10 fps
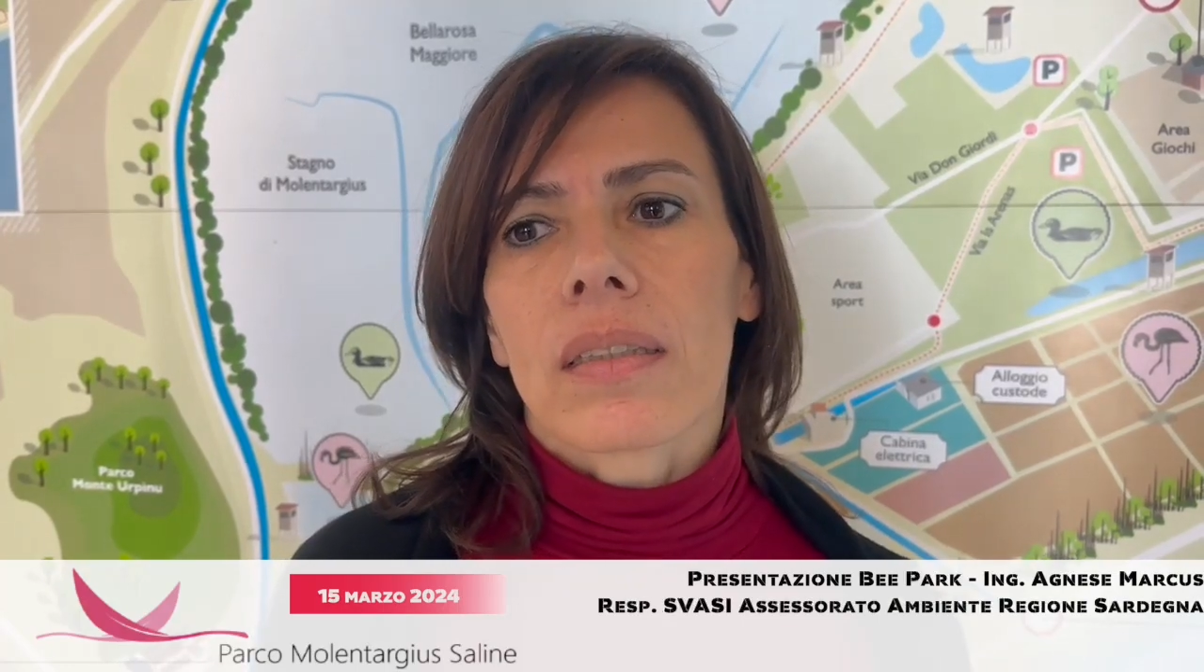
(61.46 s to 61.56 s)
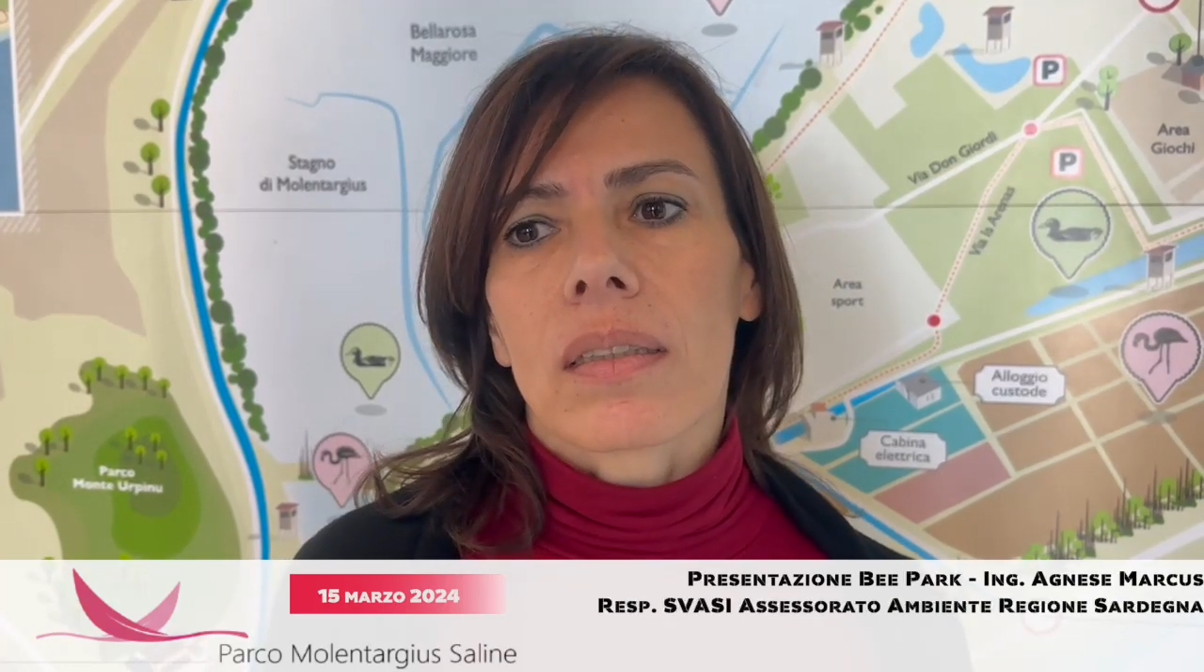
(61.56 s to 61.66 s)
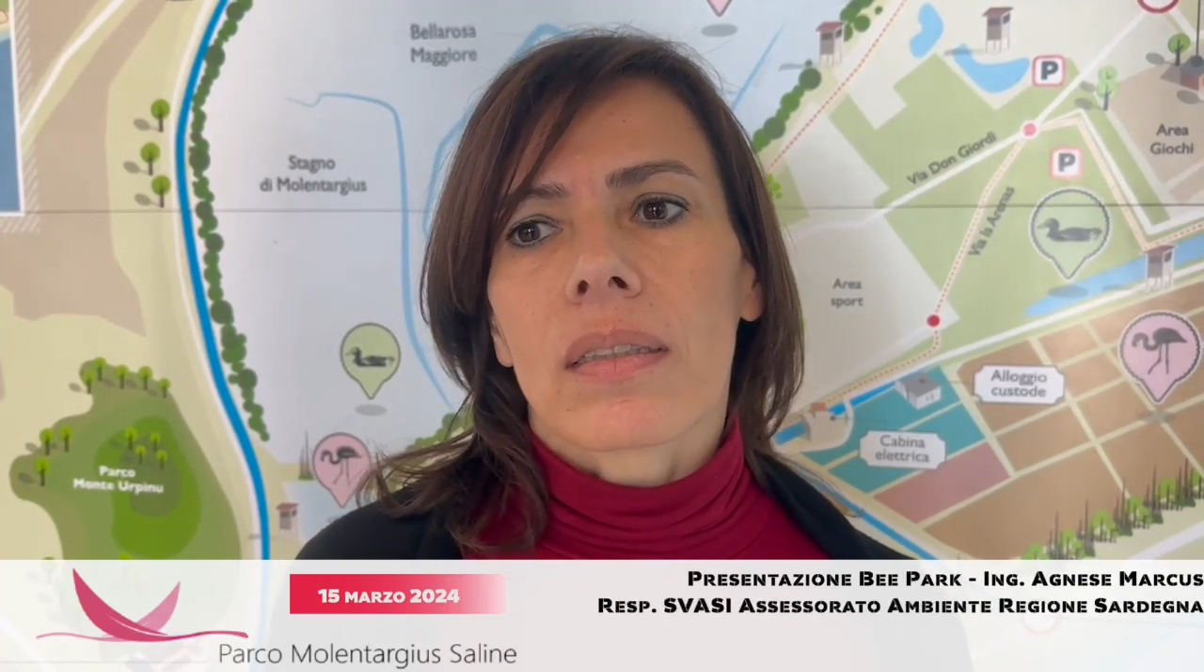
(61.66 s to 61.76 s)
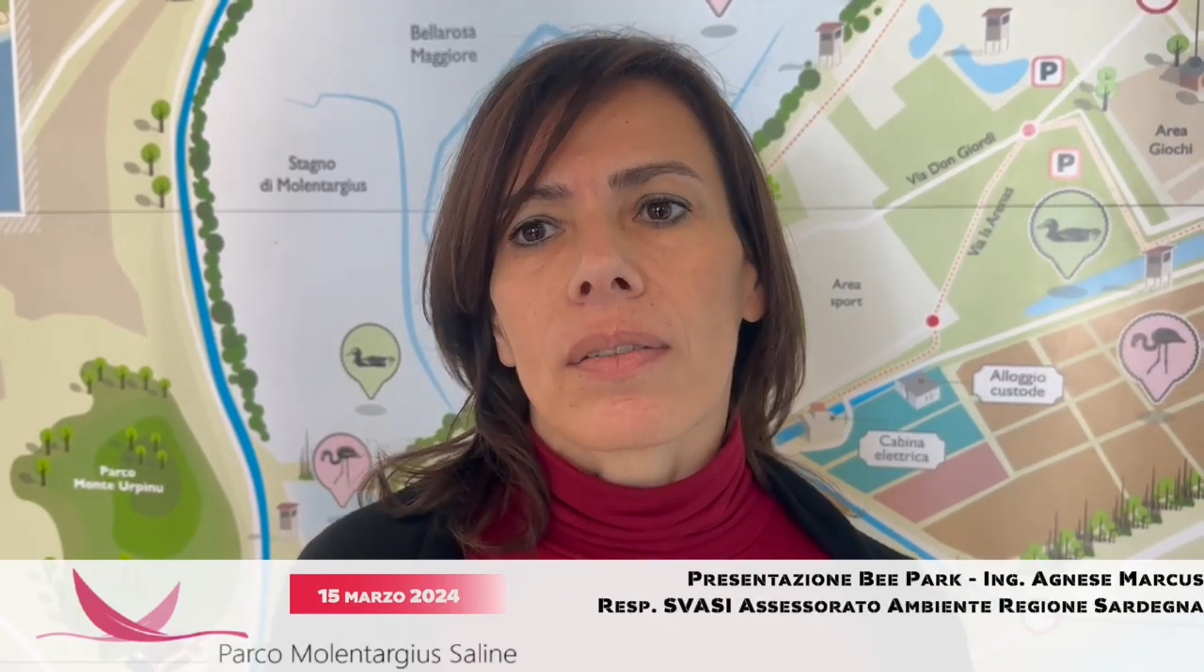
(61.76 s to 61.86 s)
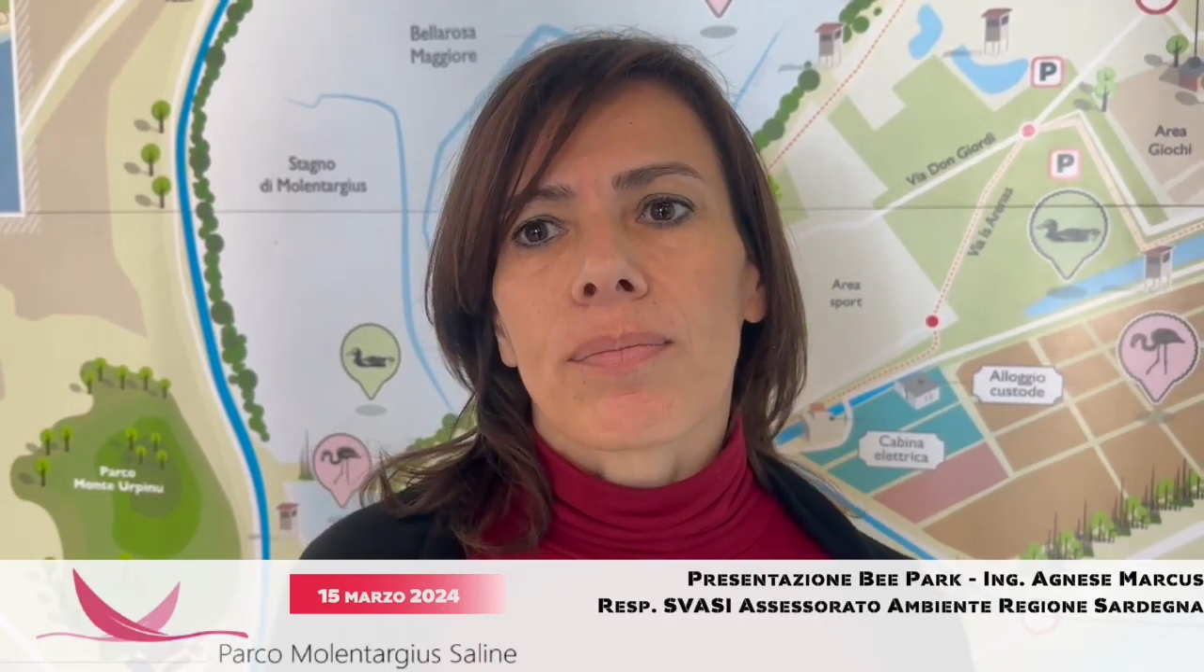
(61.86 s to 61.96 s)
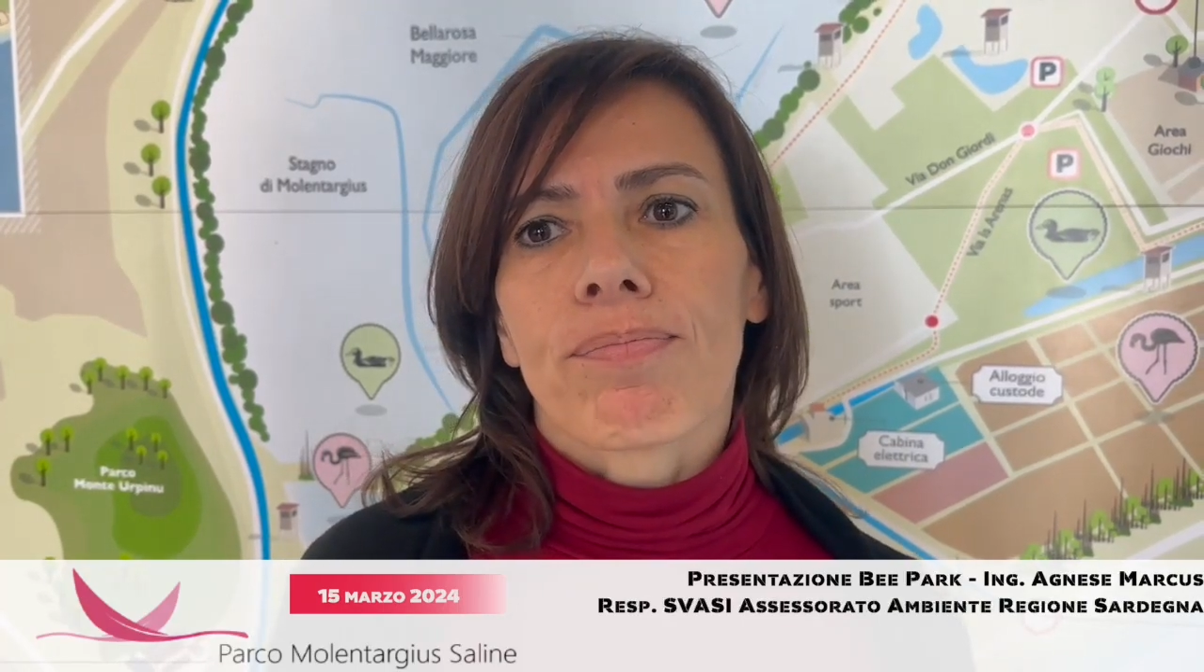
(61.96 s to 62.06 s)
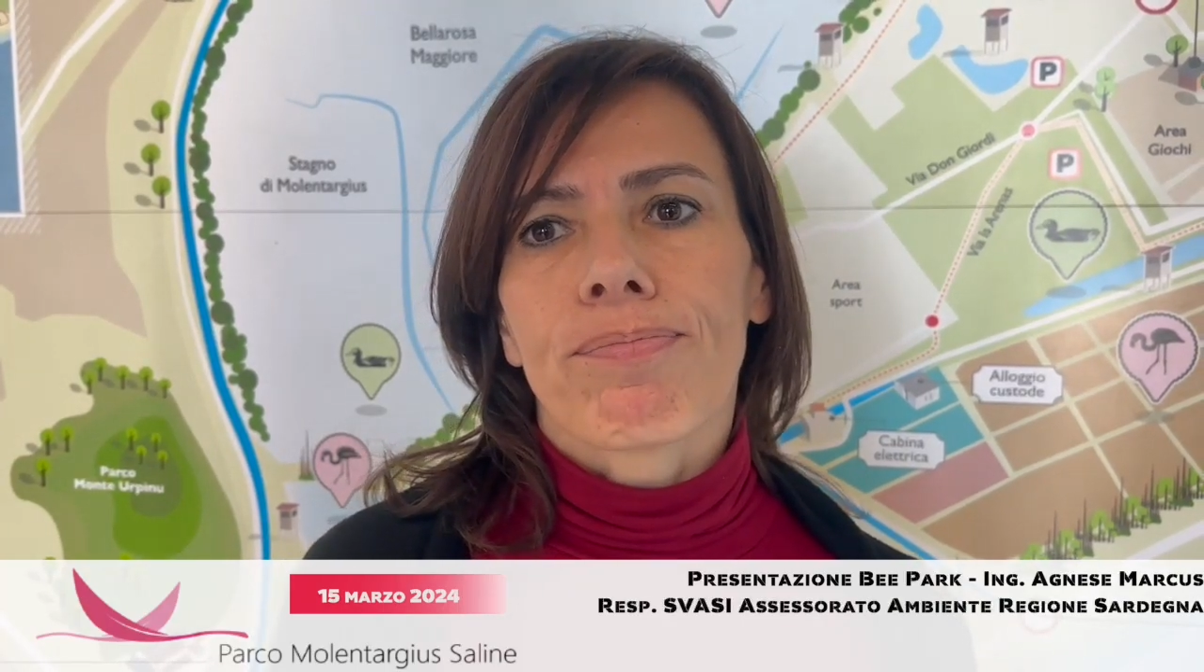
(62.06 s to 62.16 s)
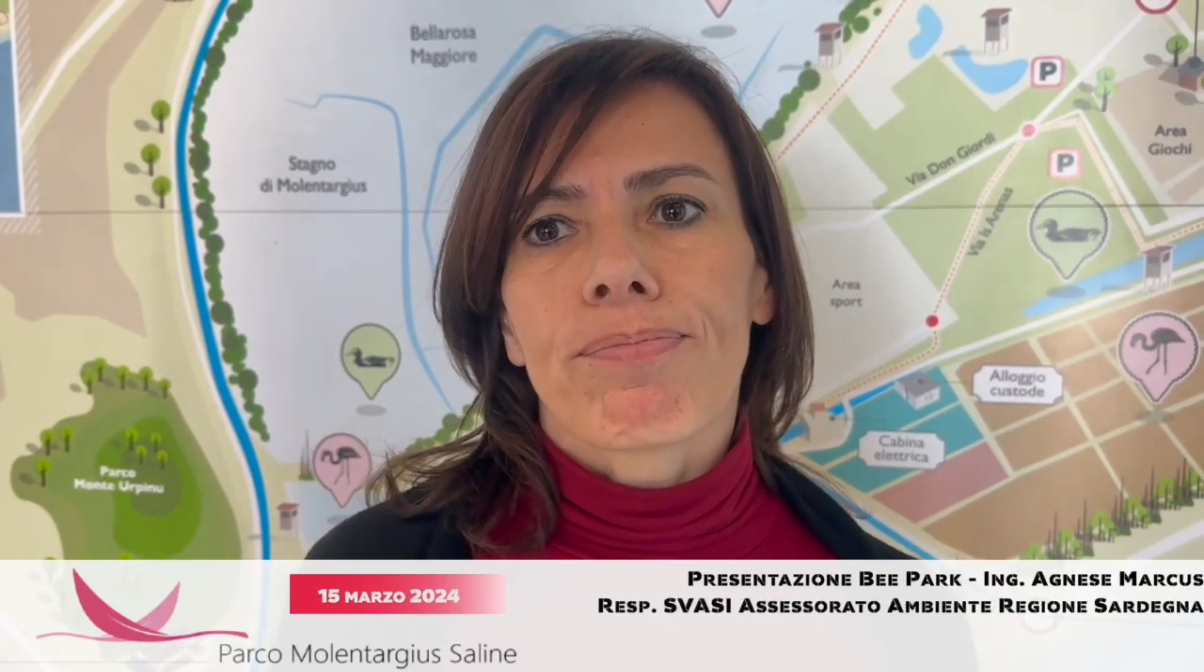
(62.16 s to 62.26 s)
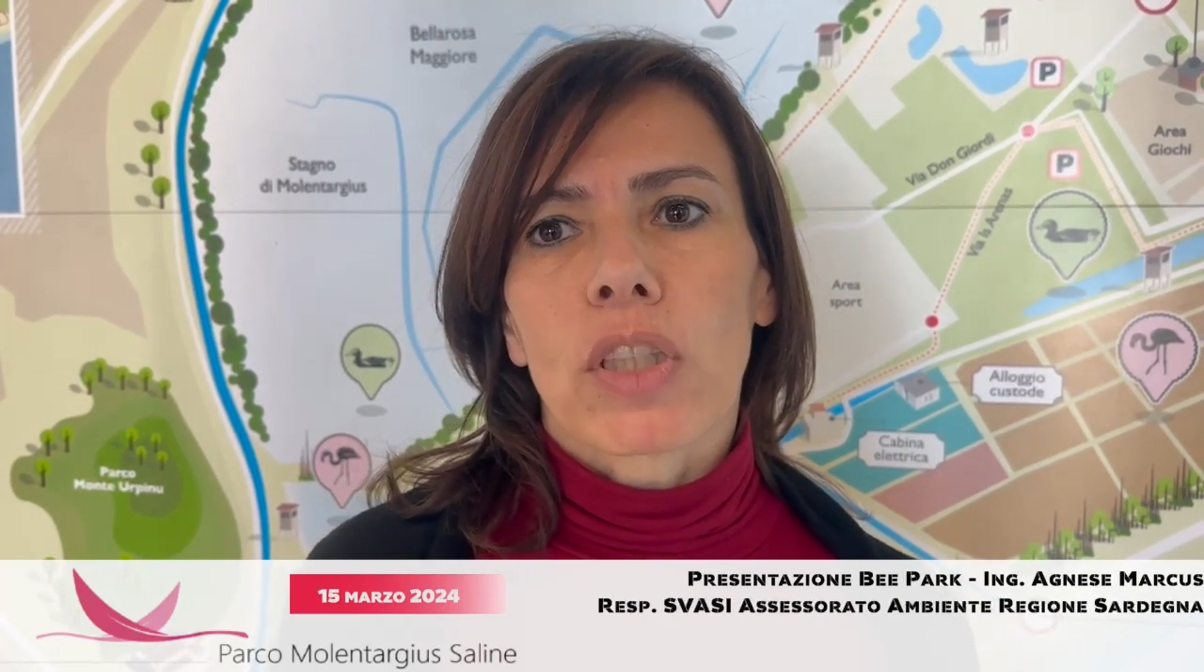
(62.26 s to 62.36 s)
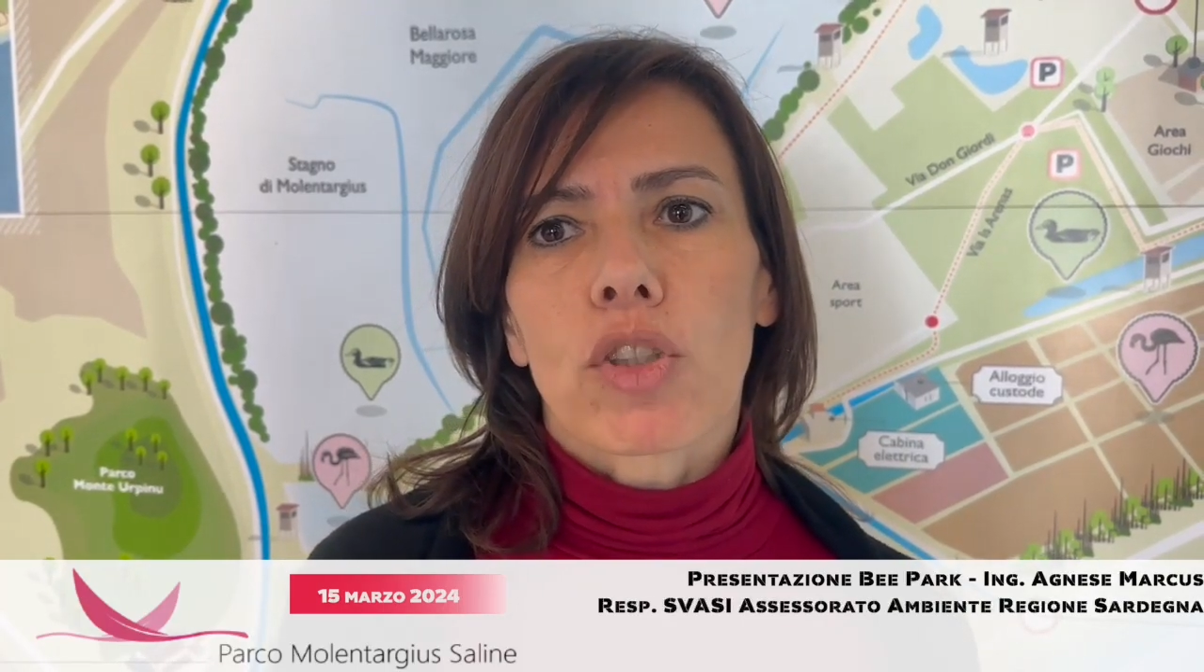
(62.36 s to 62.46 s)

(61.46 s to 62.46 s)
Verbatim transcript: ehm,